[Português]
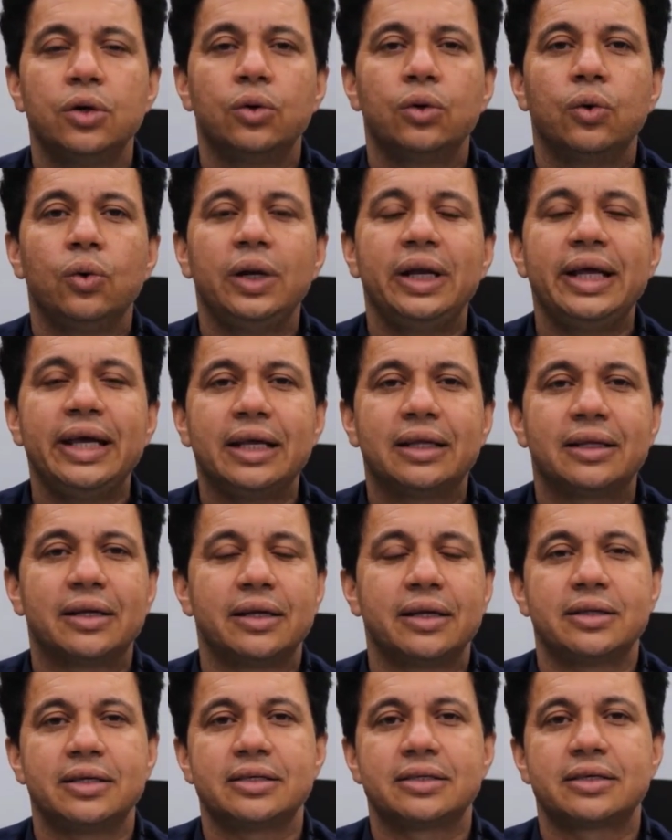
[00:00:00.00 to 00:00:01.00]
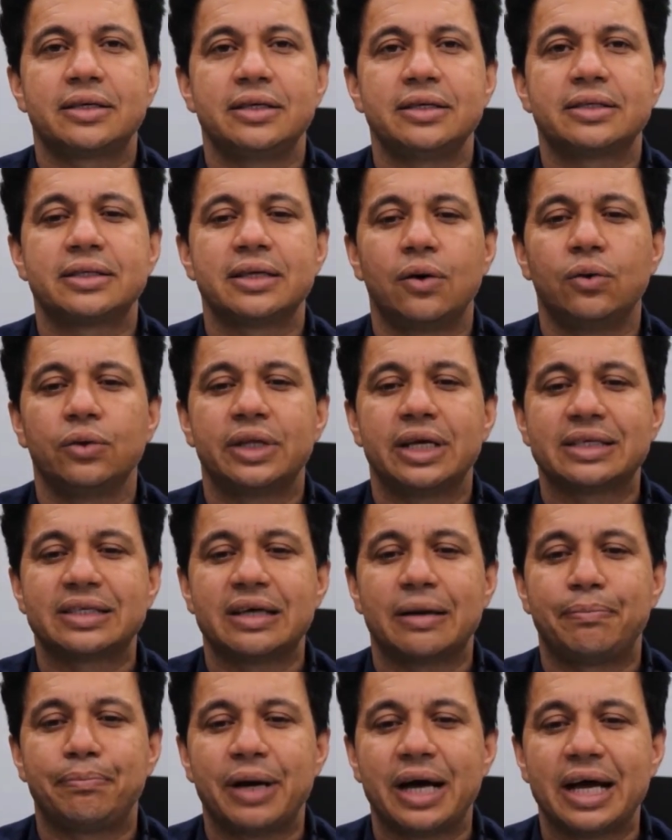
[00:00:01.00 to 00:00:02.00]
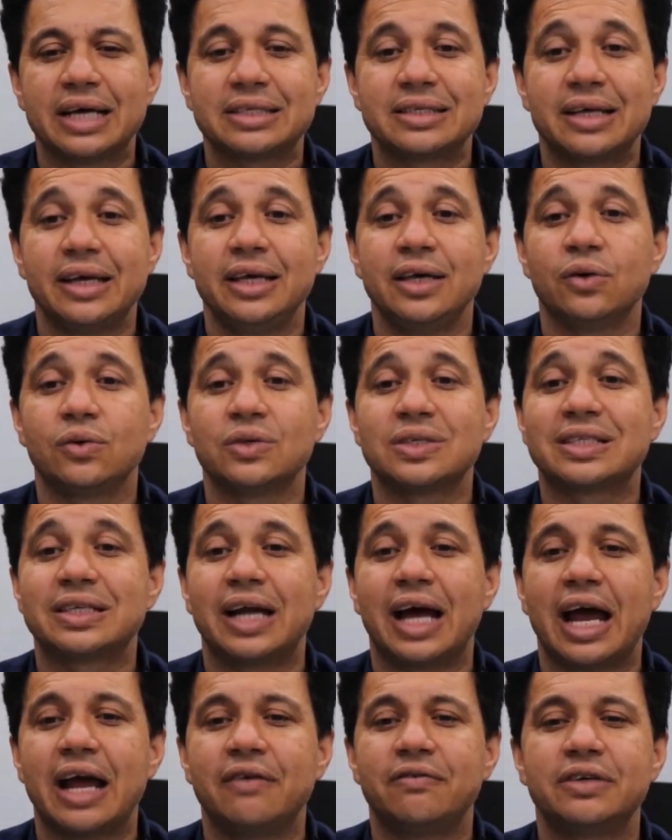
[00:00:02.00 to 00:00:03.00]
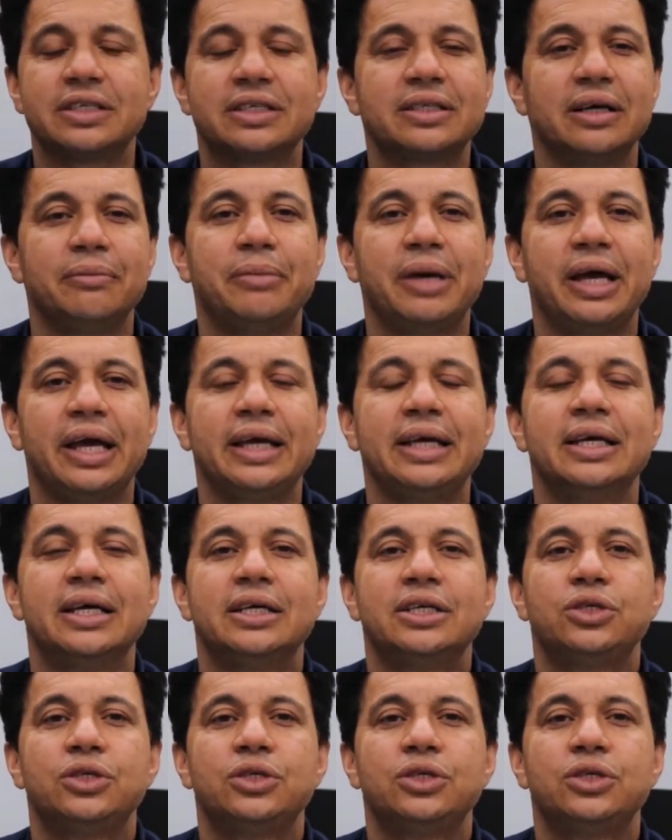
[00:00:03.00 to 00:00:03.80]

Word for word: o link está na descrição dessa pasta e os drivers também